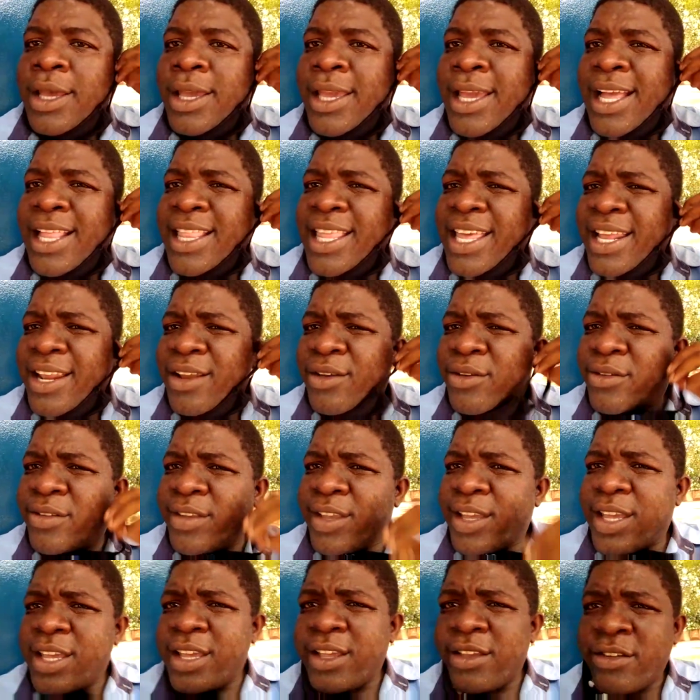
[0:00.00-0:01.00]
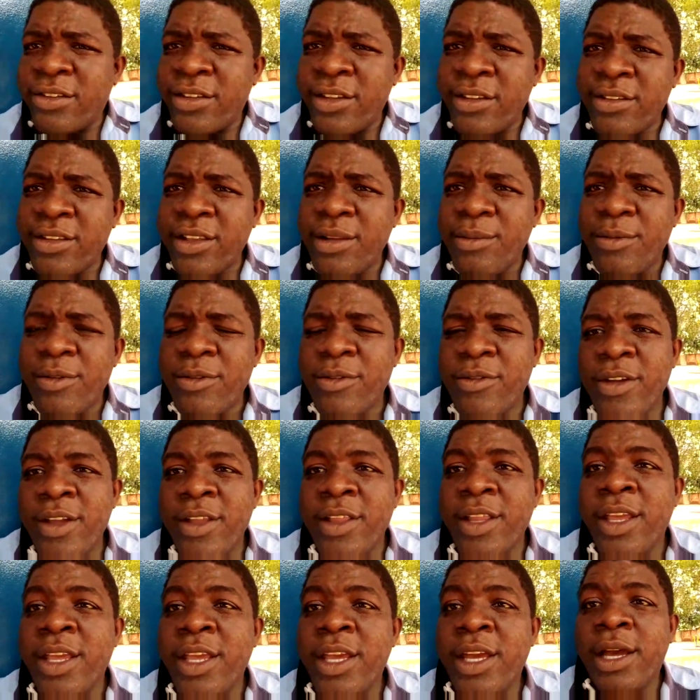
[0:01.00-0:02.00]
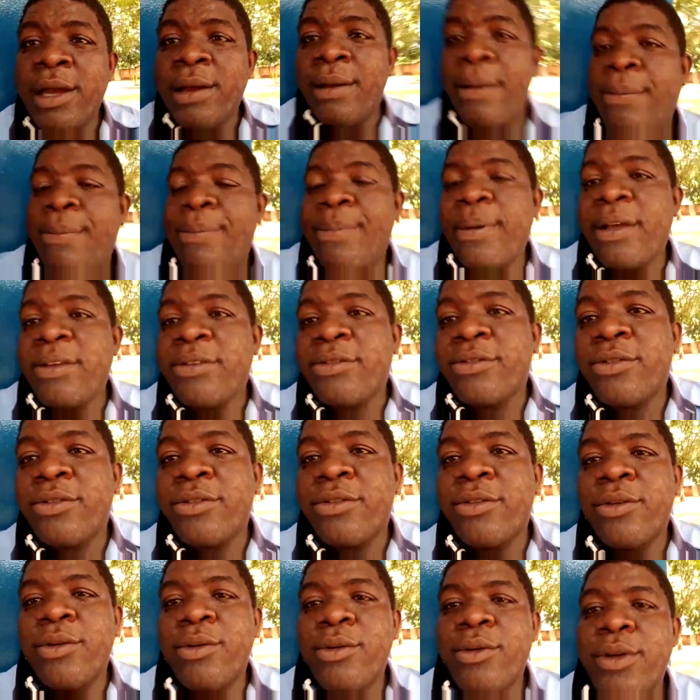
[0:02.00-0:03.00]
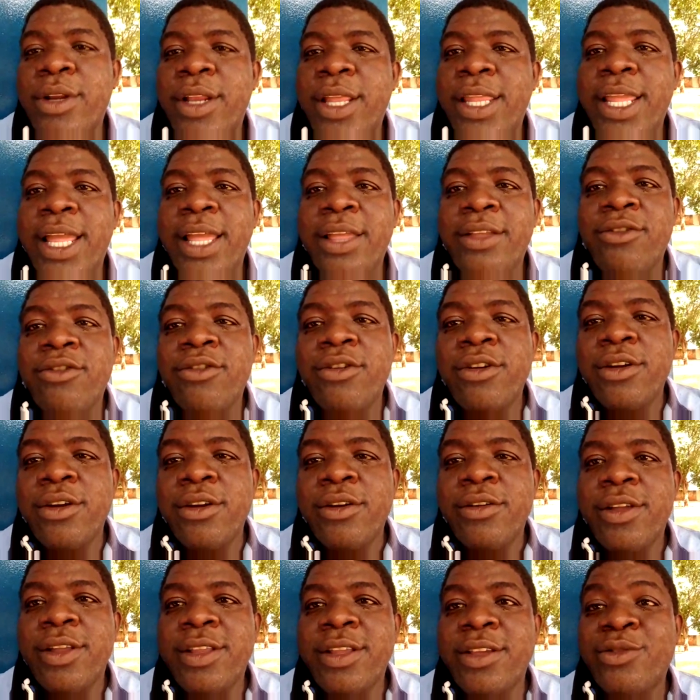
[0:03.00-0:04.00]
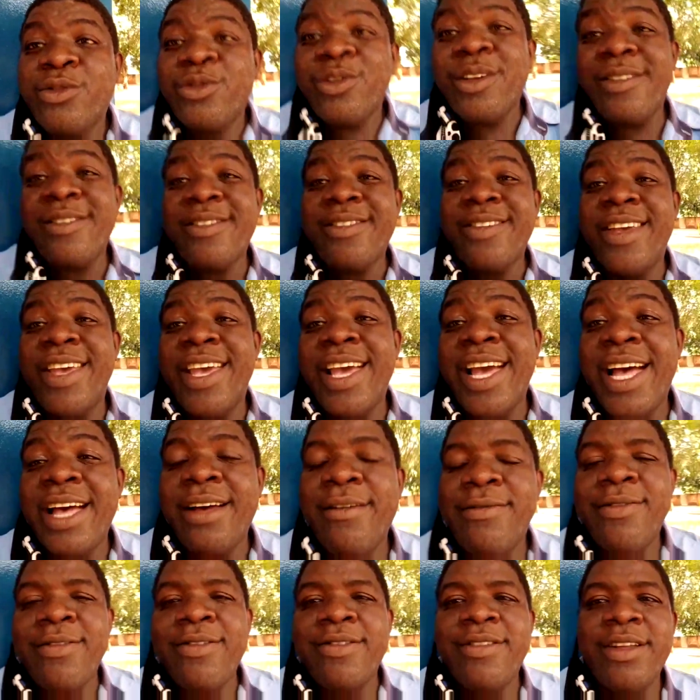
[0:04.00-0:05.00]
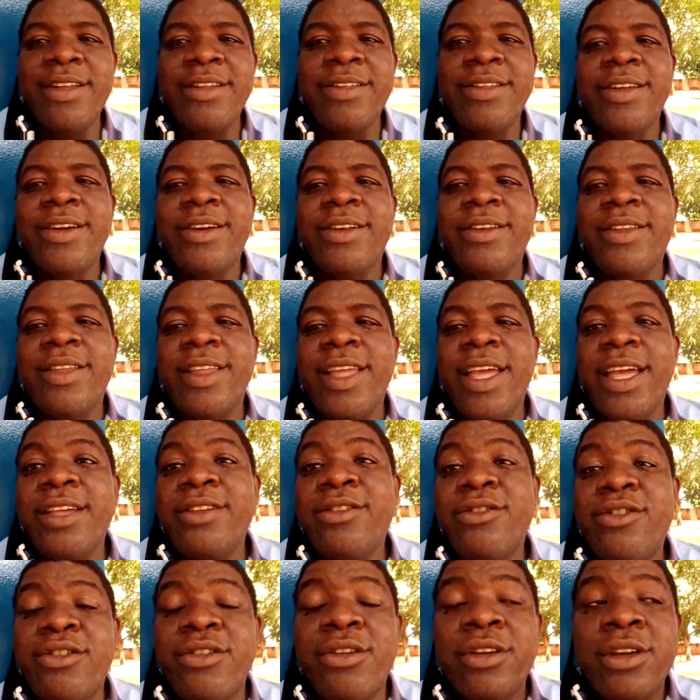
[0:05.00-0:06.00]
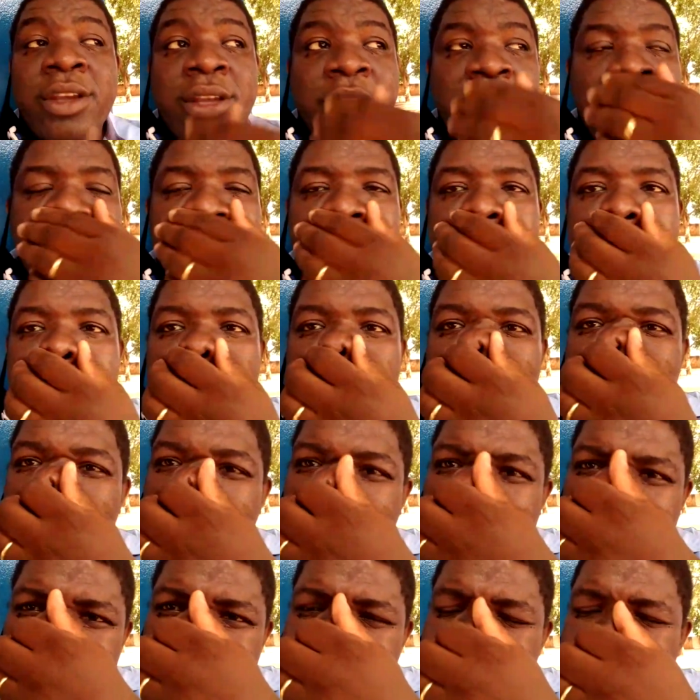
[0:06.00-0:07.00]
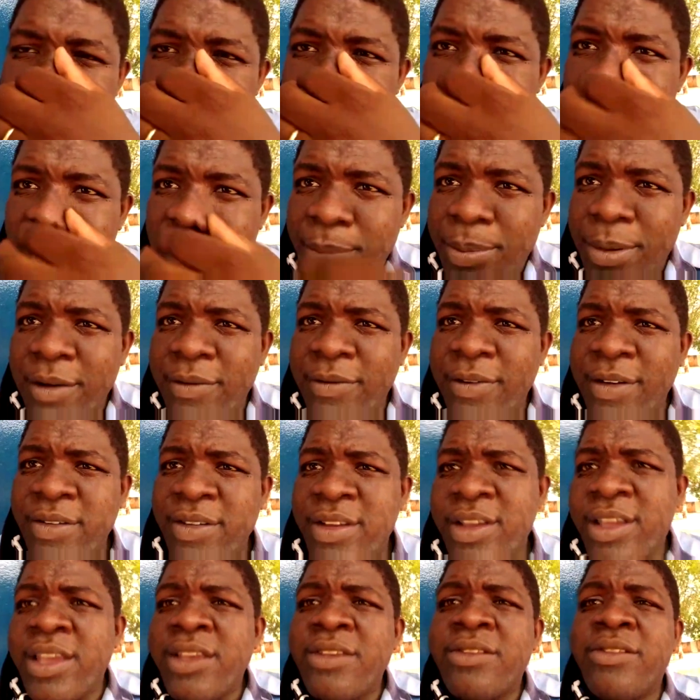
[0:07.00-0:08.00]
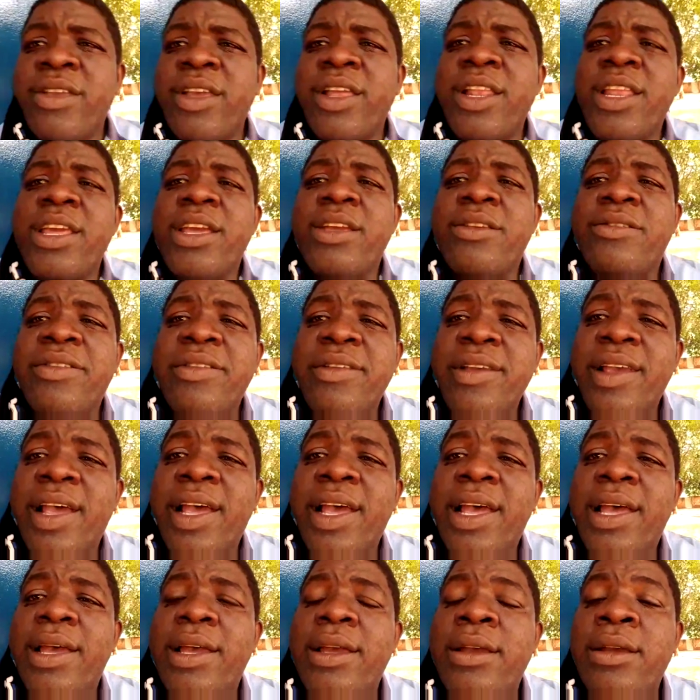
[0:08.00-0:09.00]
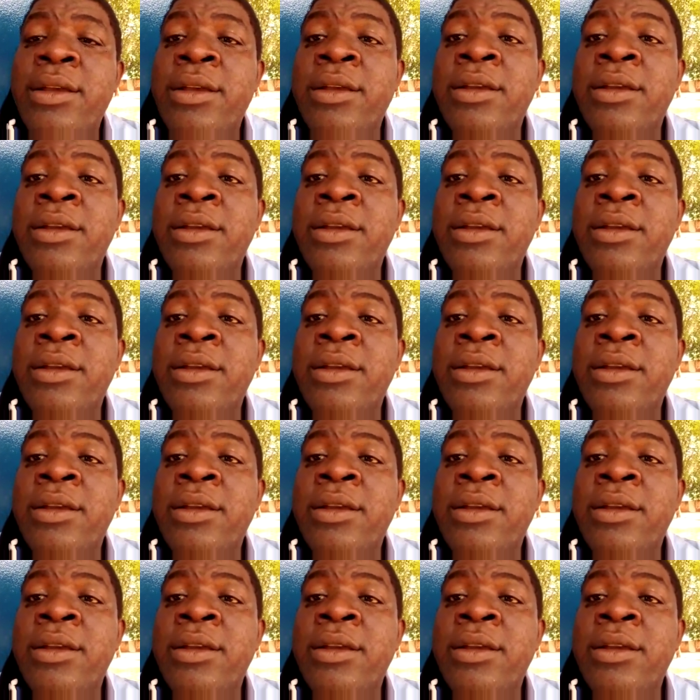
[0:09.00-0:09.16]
Galera, é o seguinte, nós estamos vendo aí a pastora Nadir nas suas gafes na internet. E eu tenho uma pergunta para fazer. Quem seria essa